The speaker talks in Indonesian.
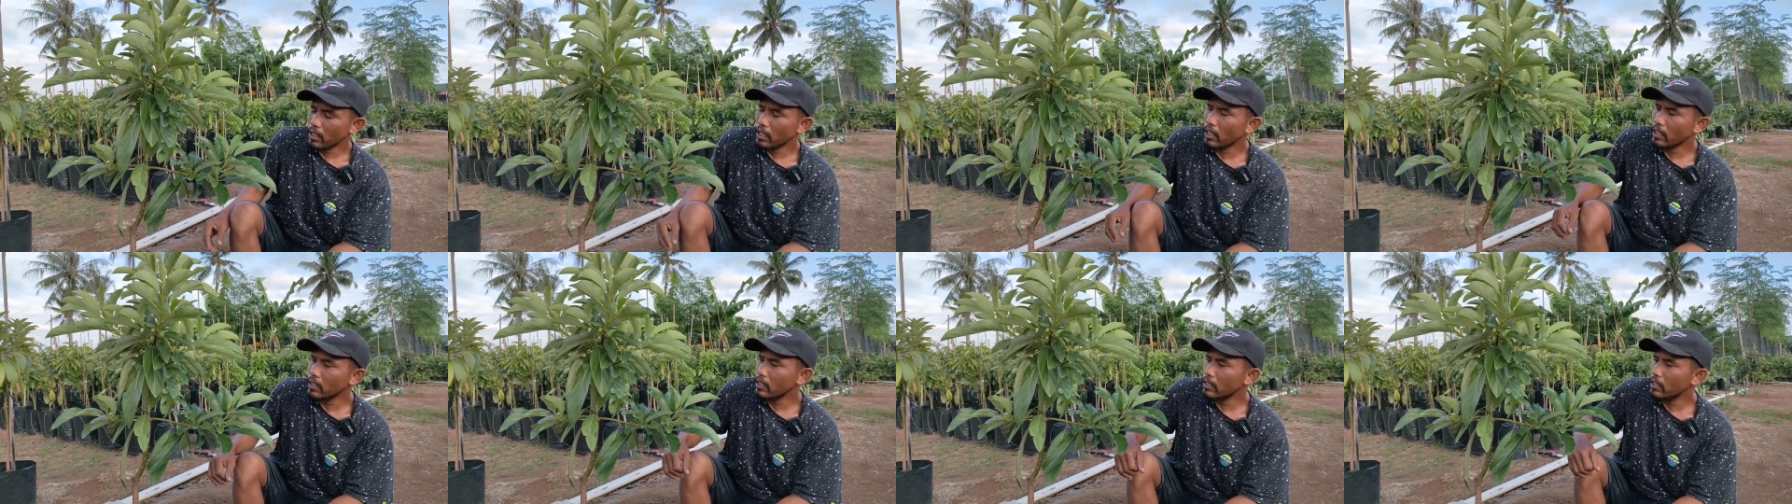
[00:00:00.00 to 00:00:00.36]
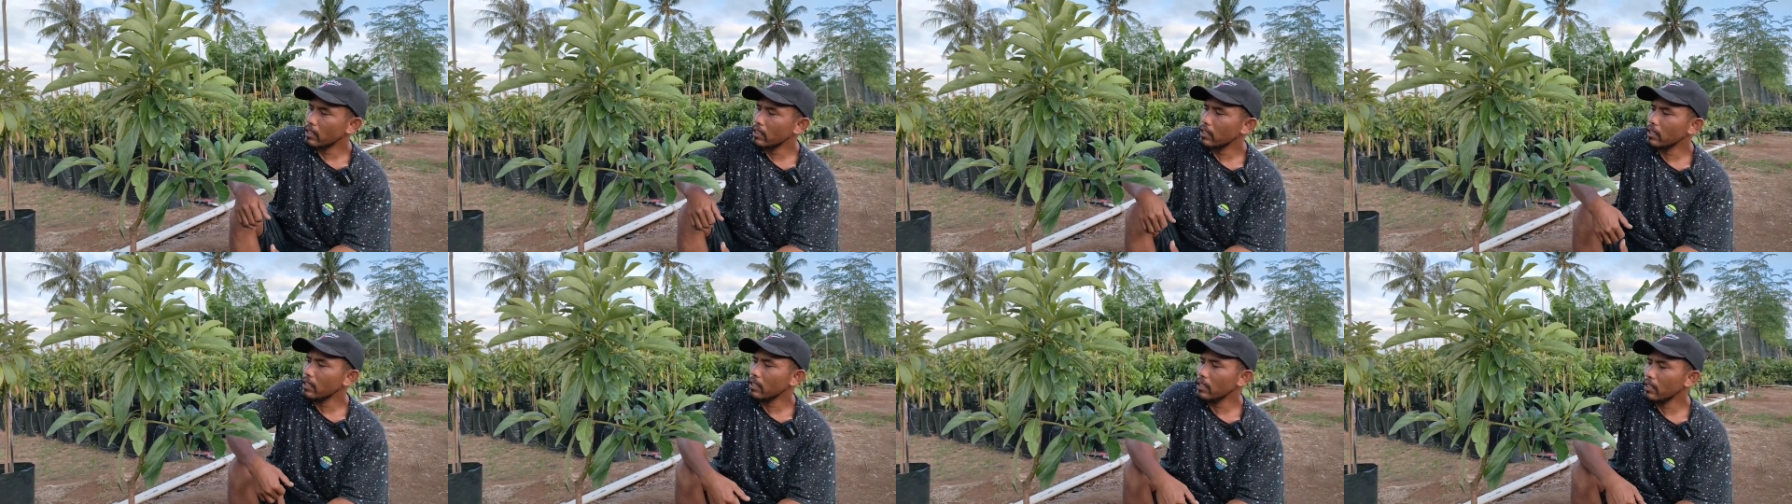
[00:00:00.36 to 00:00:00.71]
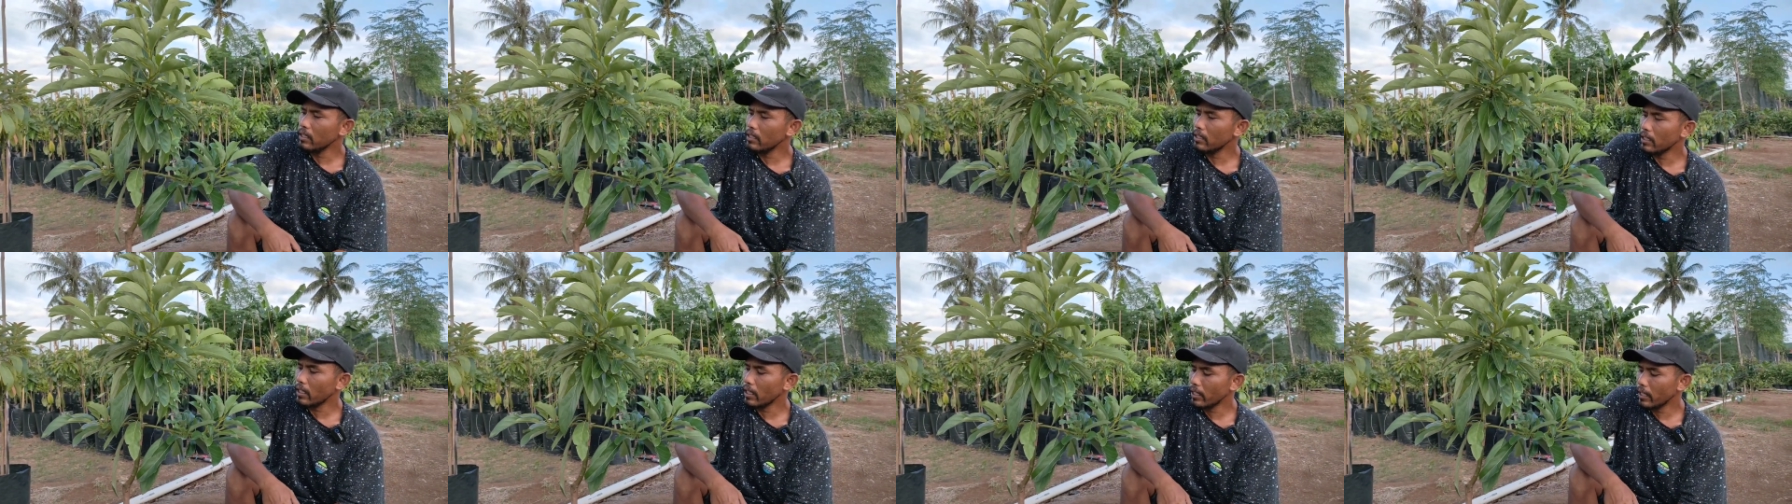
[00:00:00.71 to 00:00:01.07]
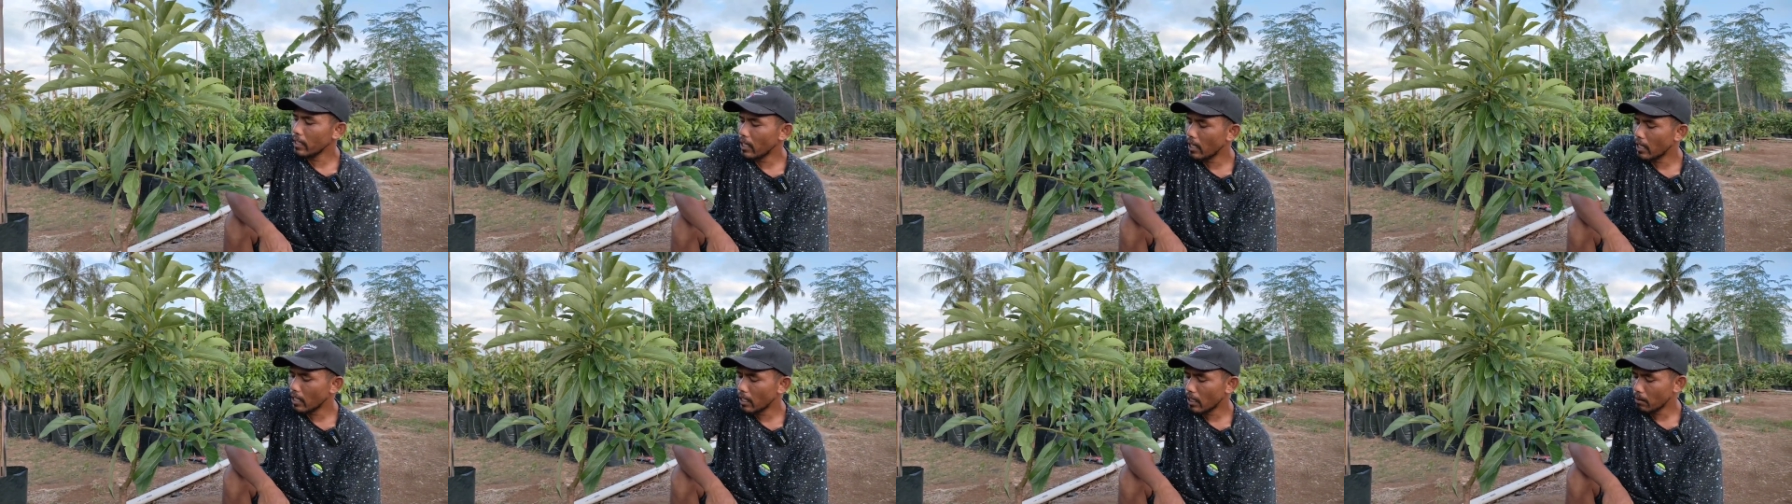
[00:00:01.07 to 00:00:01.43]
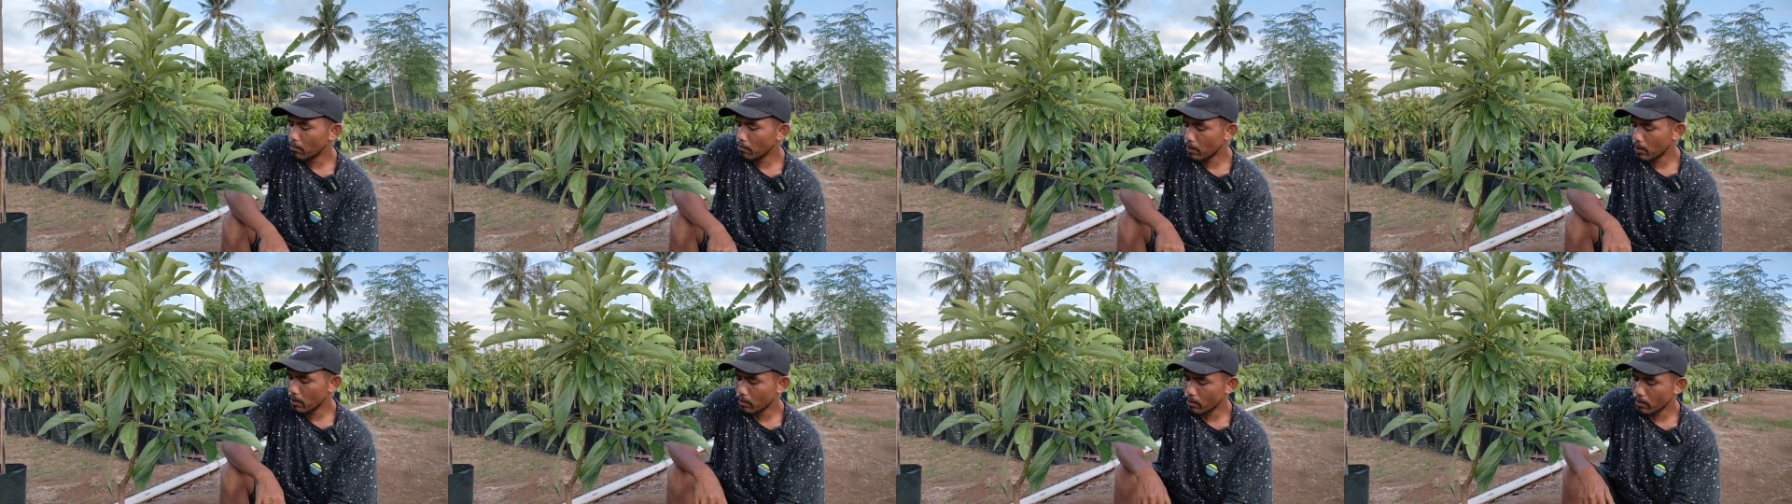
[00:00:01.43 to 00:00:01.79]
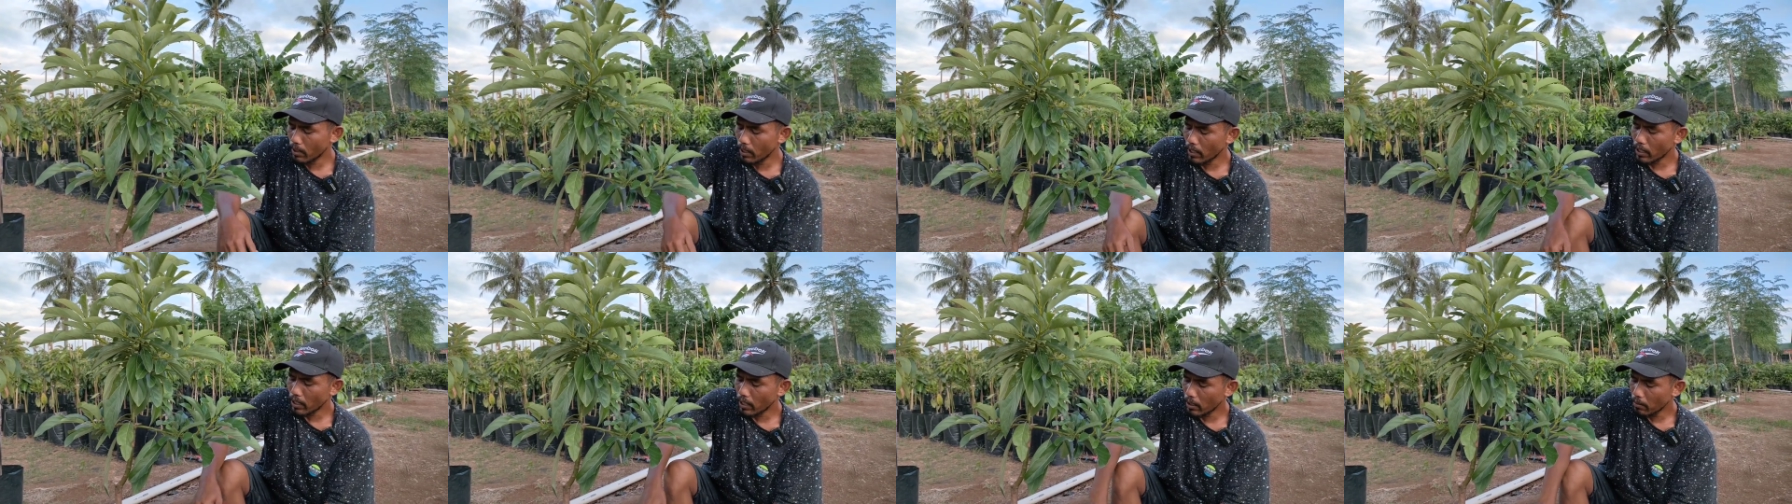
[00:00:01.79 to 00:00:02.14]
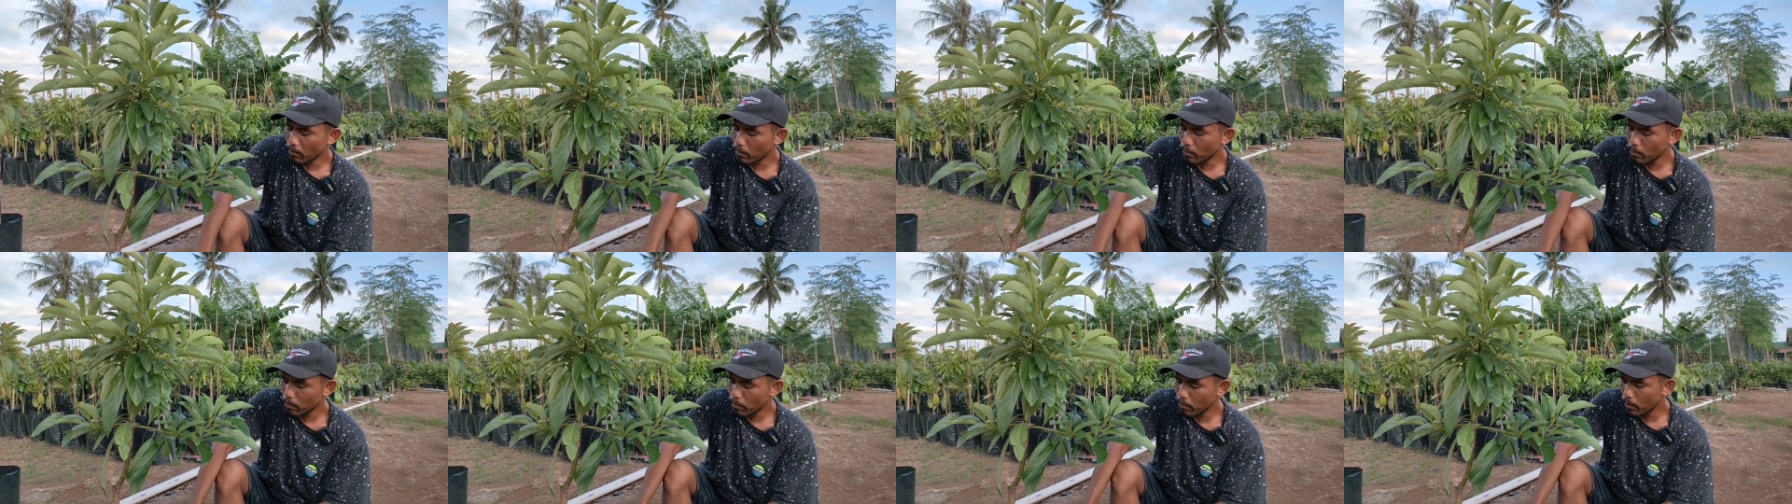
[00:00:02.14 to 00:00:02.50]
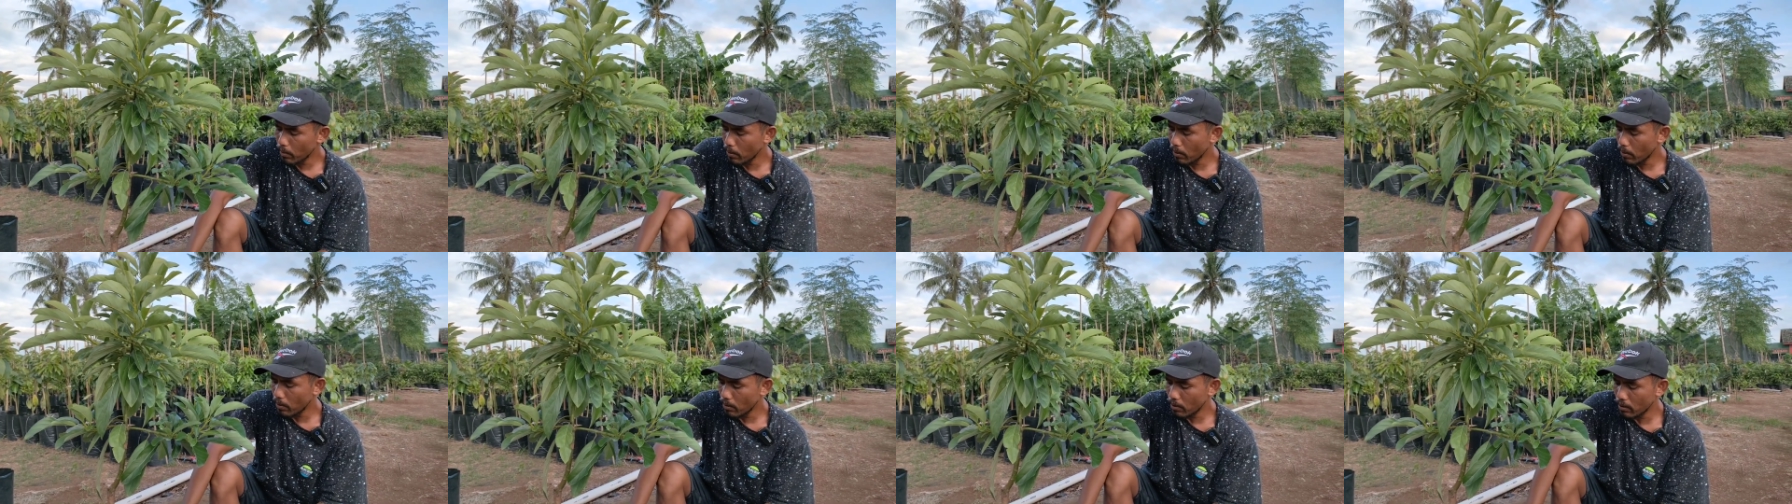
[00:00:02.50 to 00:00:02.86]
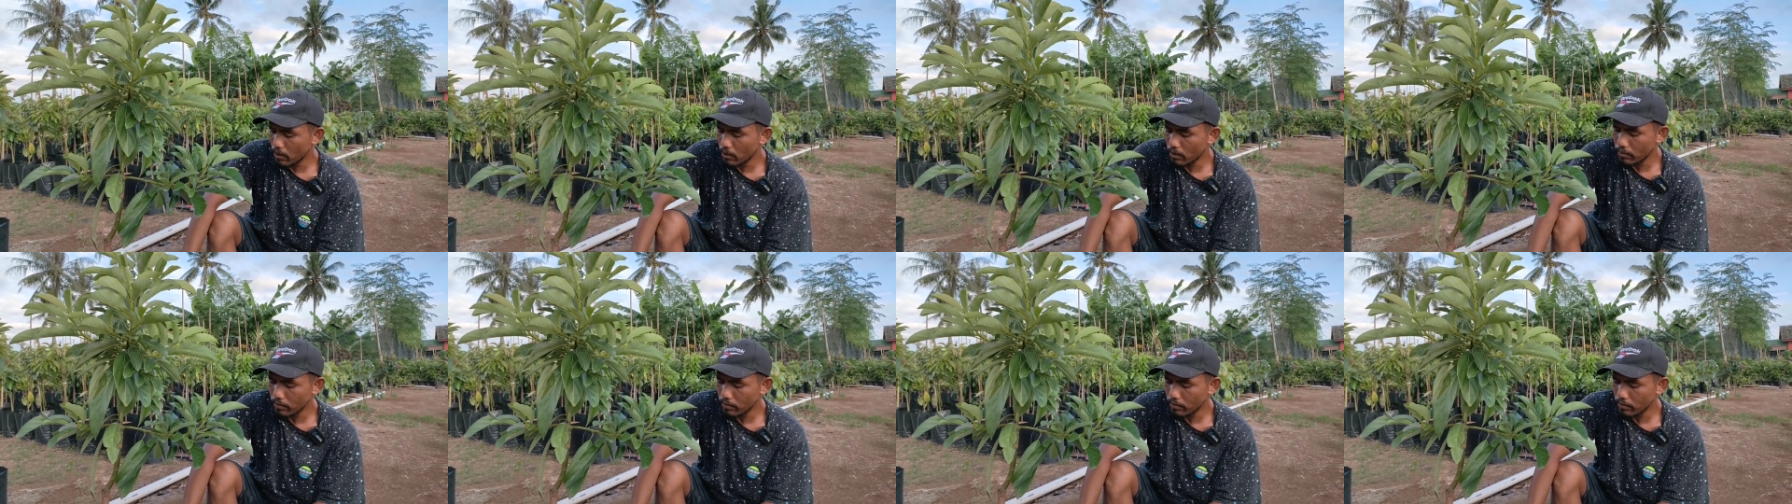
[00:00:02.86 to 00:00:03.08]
Nah, di sini saya akan menggunakan pupuk